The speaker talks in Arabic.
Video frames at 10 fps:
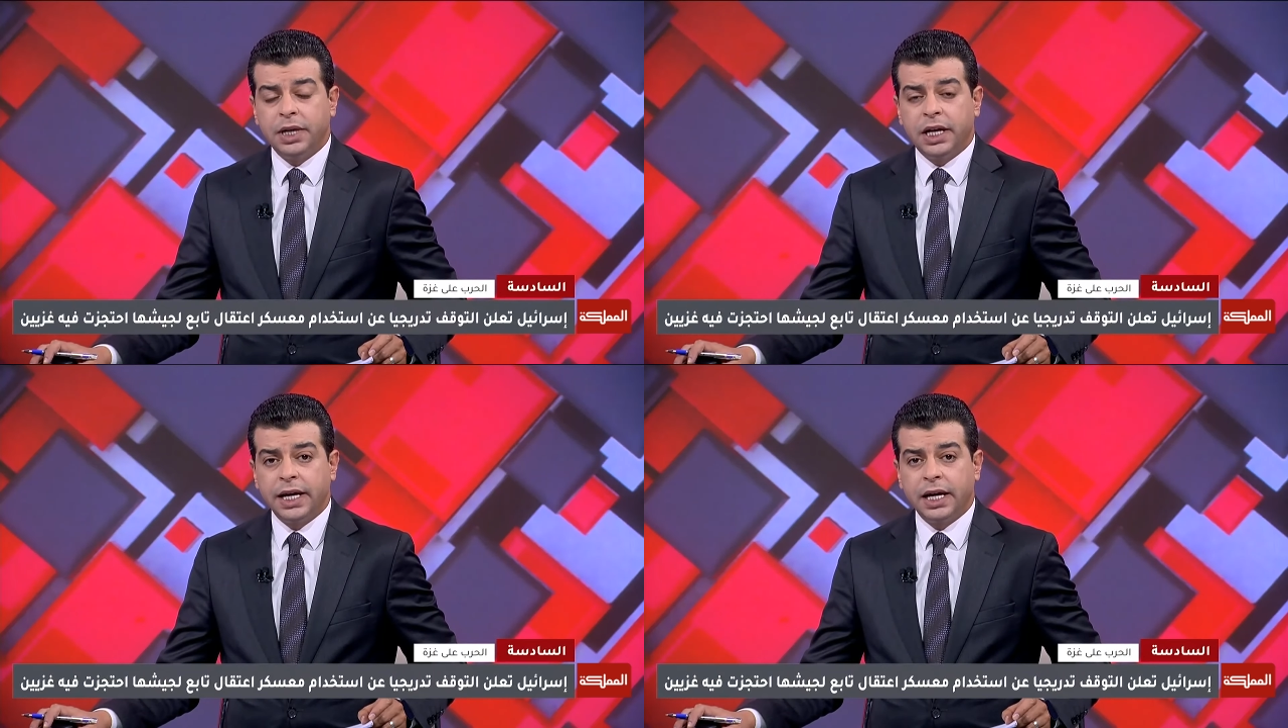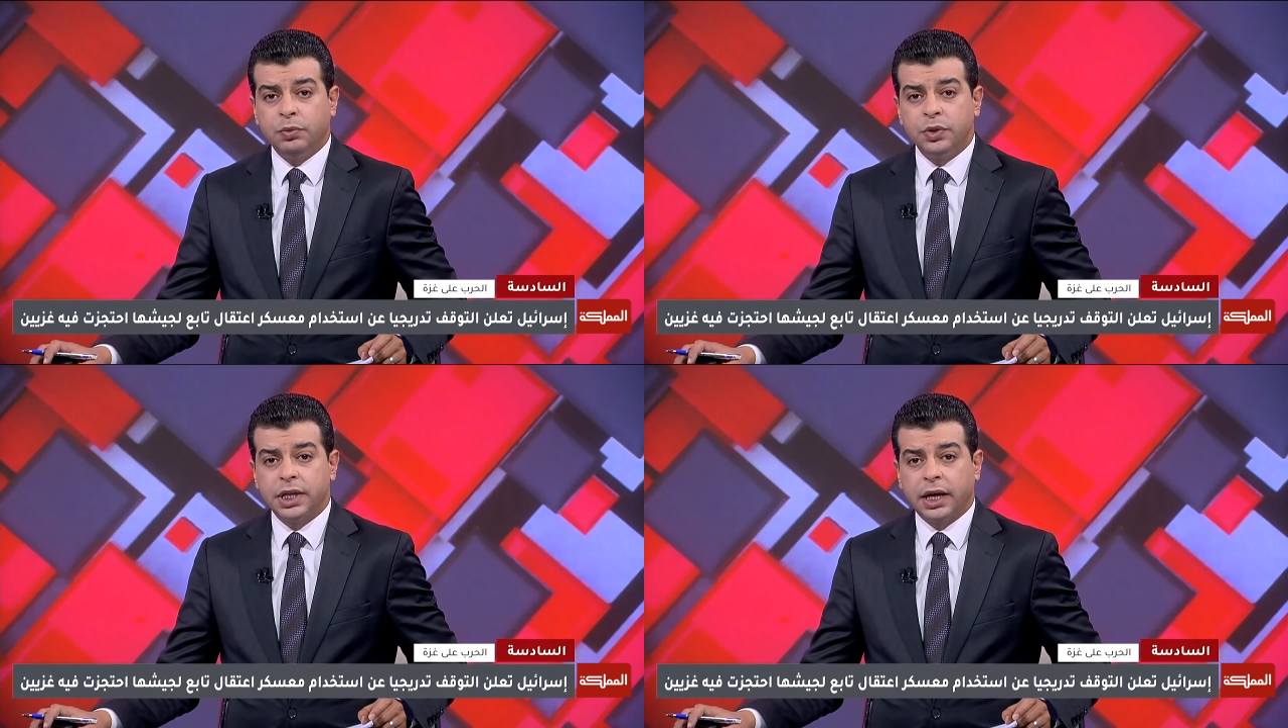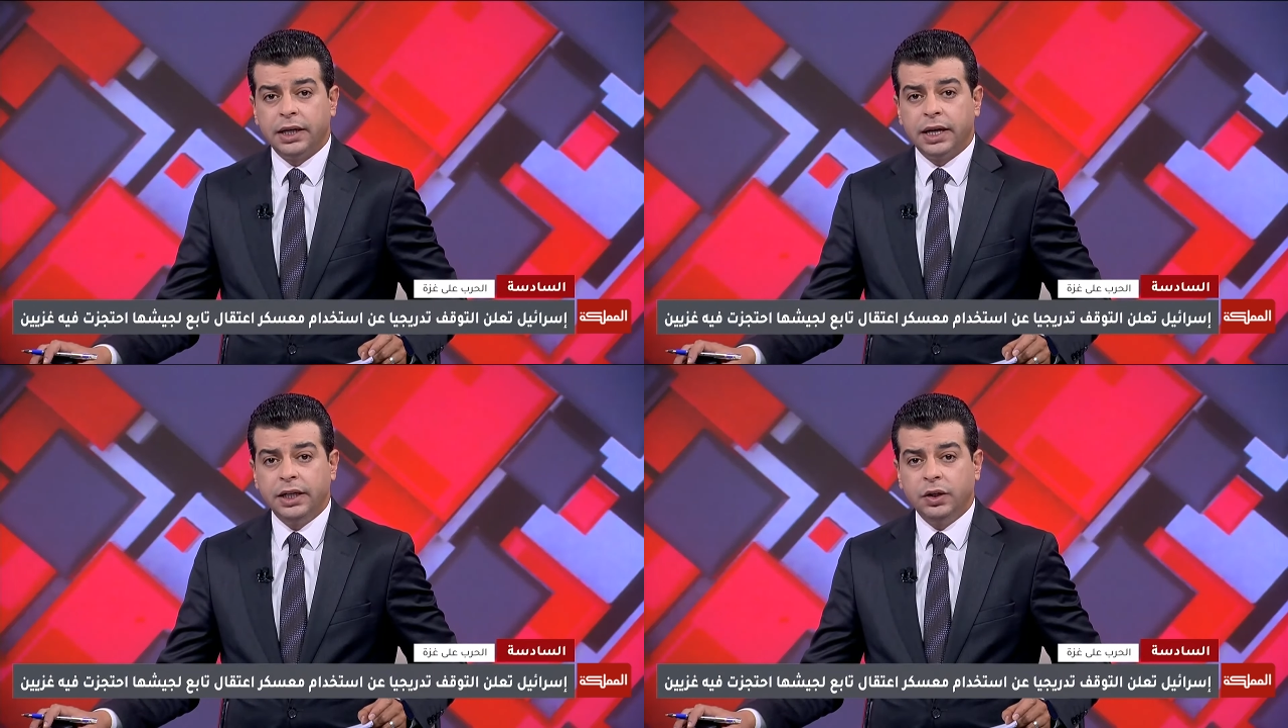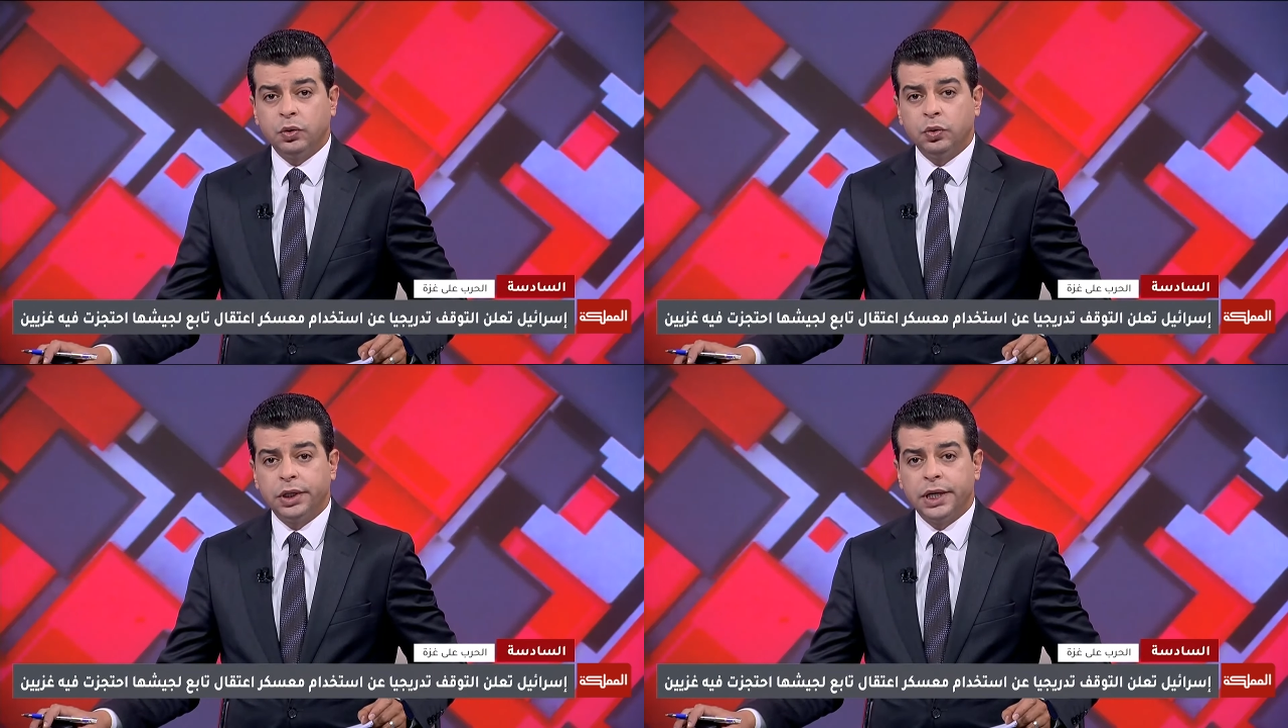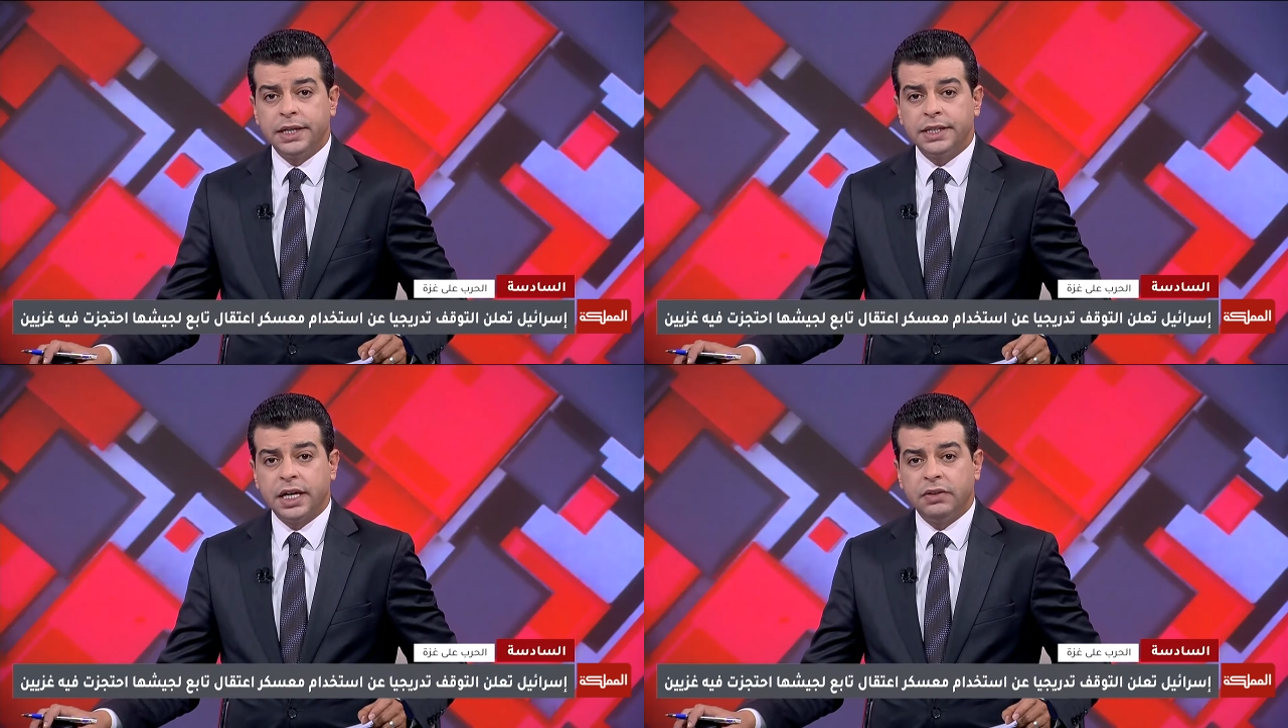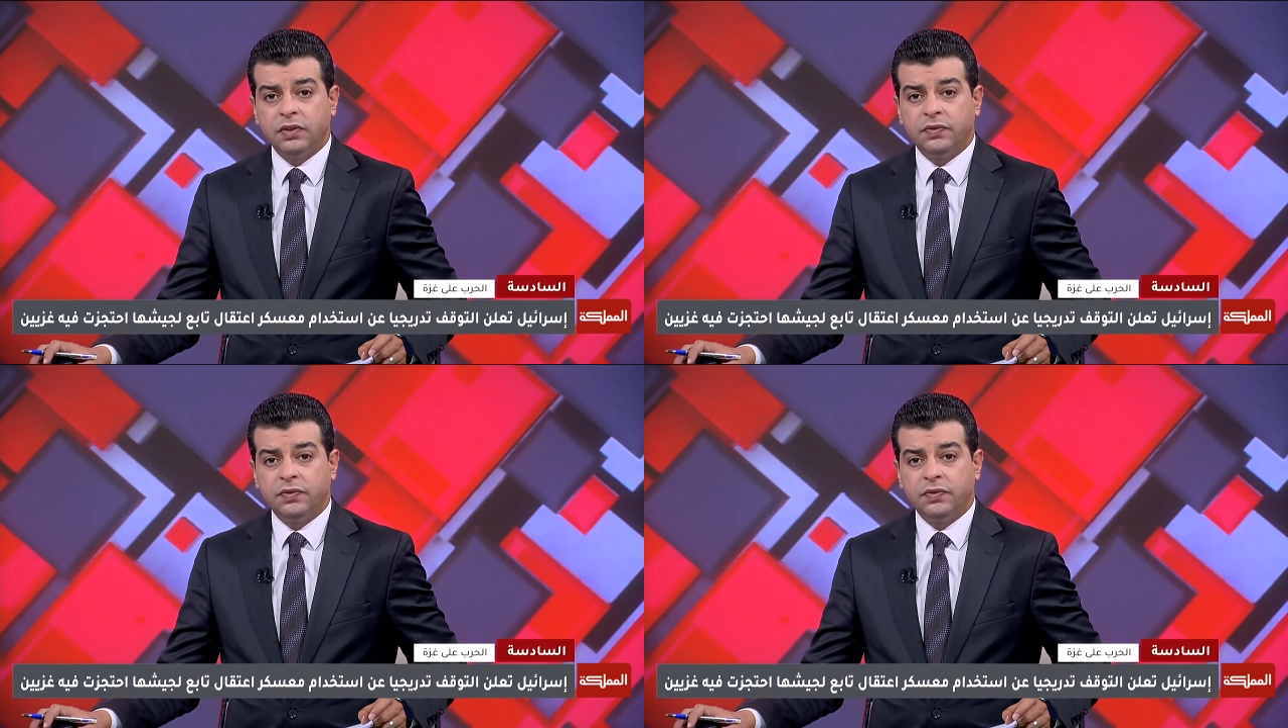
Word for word: للهيئه المستقله لحقوق الانسان في